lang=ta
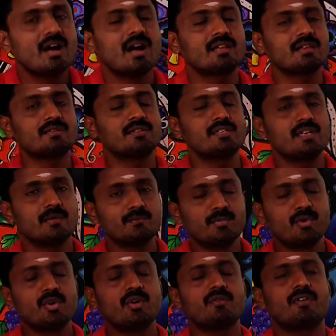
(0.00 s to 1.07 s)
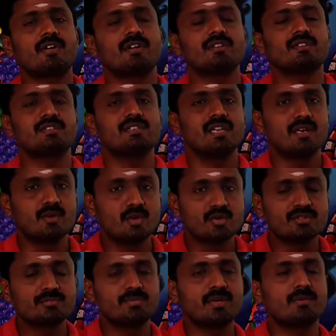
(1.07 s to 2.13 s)
அதாவது எம்ப்ரியோவானது
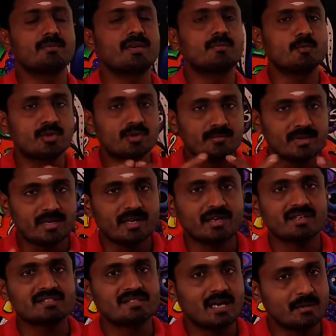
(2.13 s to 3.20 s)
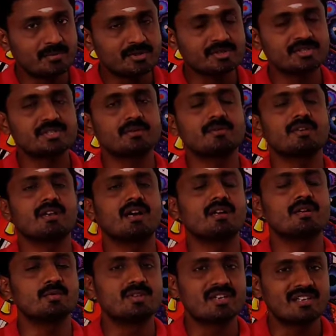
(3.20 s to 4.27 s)
எண்டோஸ்பாமை முழுமையாக சாப்பிட்ருச்சு அப்படின்னா
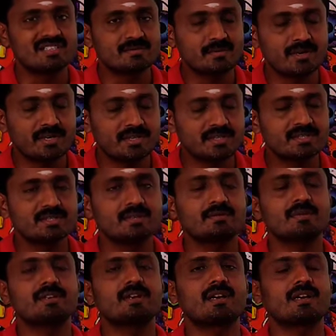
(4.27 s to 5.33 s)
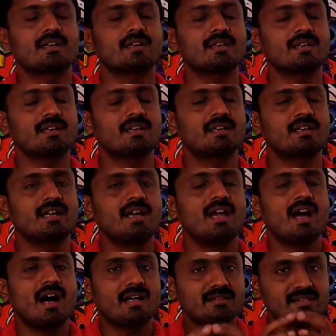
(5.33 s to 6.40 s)
யூட்டிலைஸ் பண்ணிடுச்சு அப்படின்னாக்க
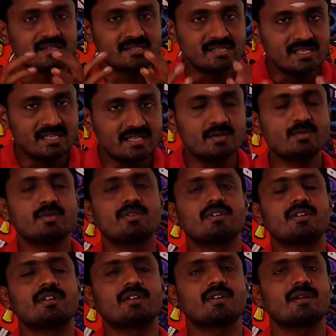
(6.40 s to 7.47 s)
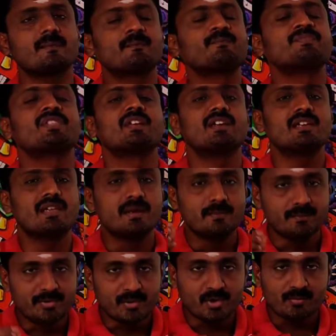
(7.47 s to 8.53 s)
அந்த சீடுக்குள்ளே
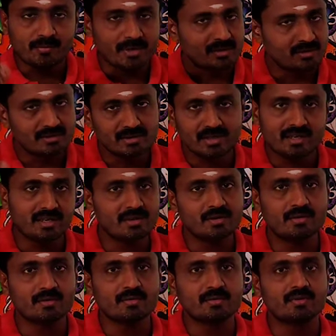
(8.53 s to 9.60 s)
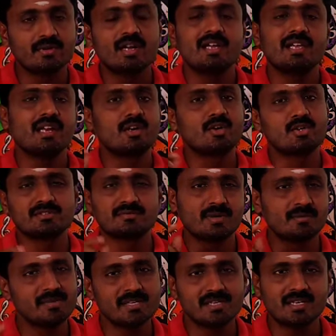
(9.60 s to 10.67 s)
எம்ப்ரியோ மட்டும்தானே இருக்கும்
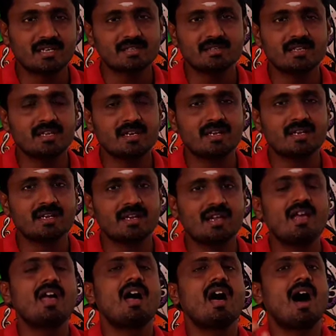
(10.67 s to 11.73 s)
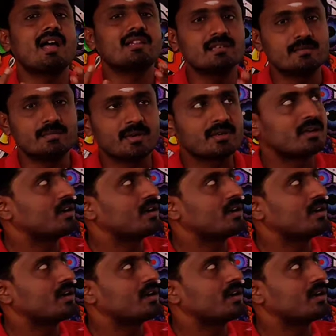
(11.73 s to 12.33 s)
எண்டோஸ்பம் இருக்காது தானே அதுக்கு பேர்